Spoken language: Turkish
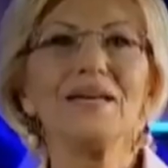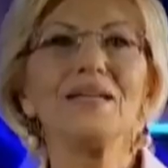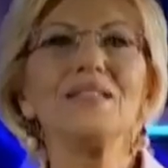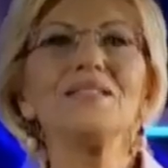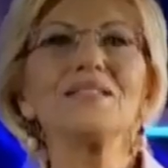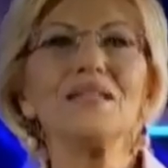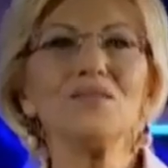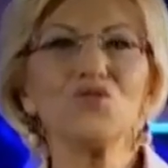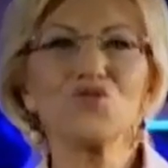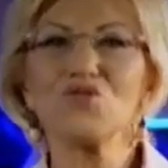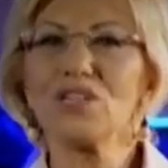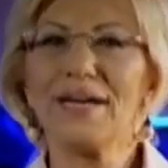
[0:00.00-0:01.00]

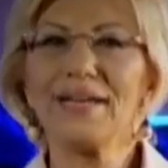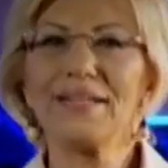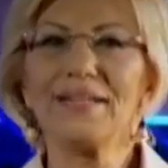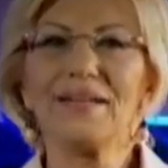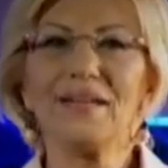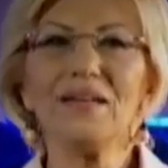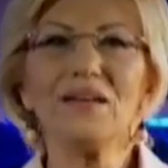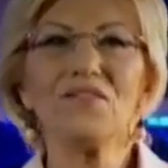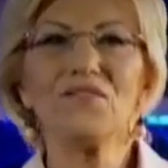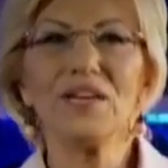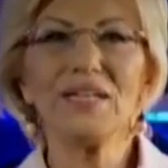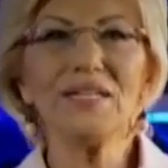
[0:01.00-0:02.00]
İnsanüstü gayretlere
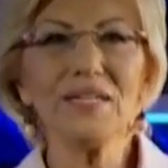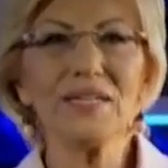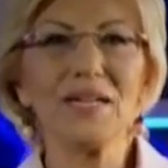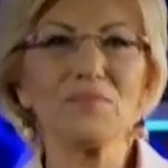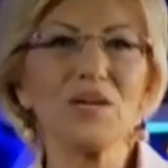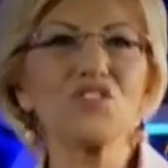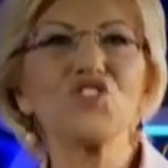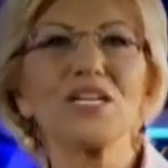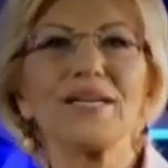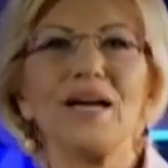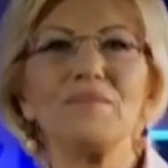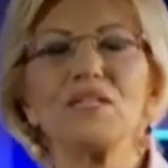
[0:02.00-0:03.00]
ve İran başta
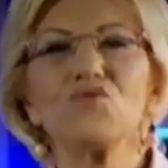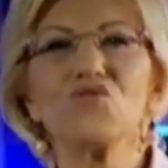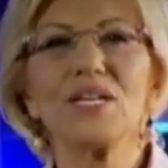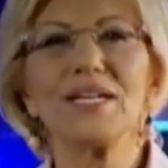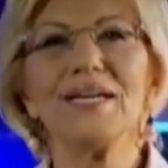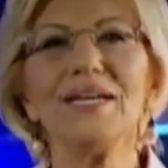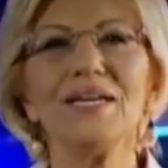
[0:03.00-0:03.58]
gelmek üzere